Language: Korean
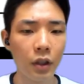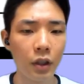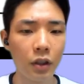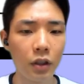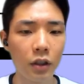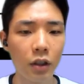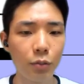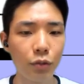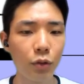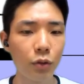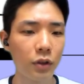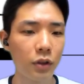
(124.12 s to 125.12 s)
인트나
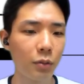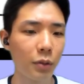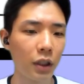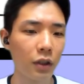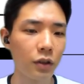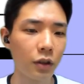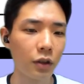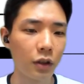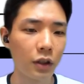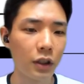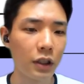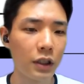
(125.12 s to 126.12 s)
플로트를 받아서
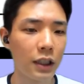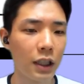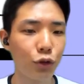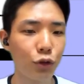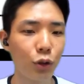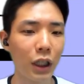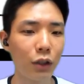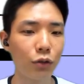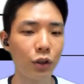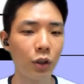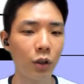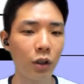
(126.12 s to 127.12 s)
3으로
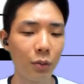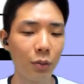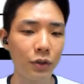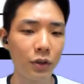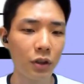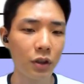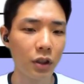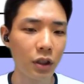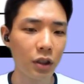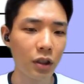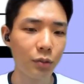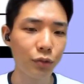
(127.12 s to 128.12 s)
나눈 결과값을
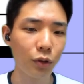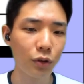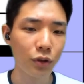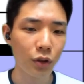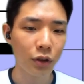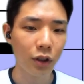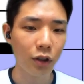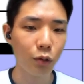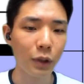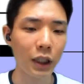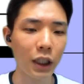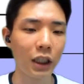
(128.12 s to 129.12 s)
플로트 형태로
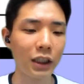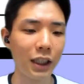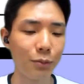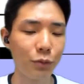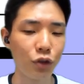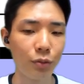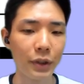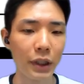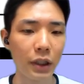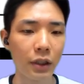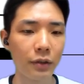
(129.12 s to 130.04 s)
반환하는 함수입니다.